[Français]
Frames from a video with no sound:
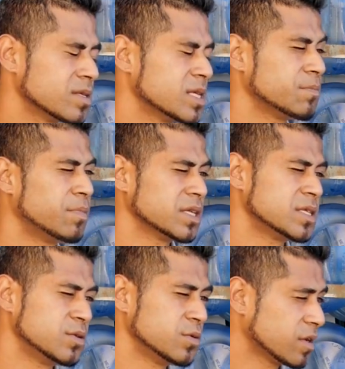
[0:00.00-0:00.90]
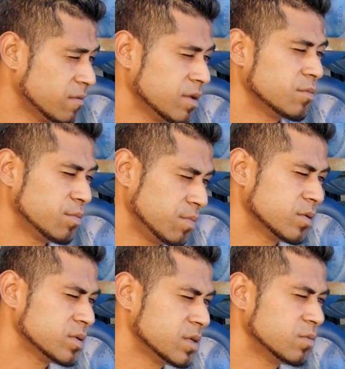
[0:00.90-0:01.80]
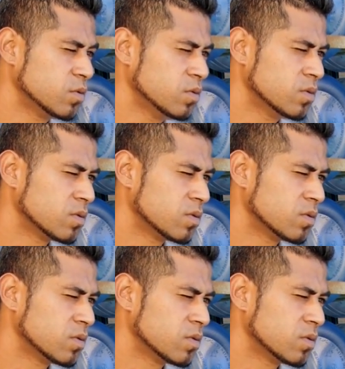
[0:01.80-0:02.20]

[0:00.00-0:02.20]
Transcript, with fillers: Cette partie du travail me plaît aussi beaucoup.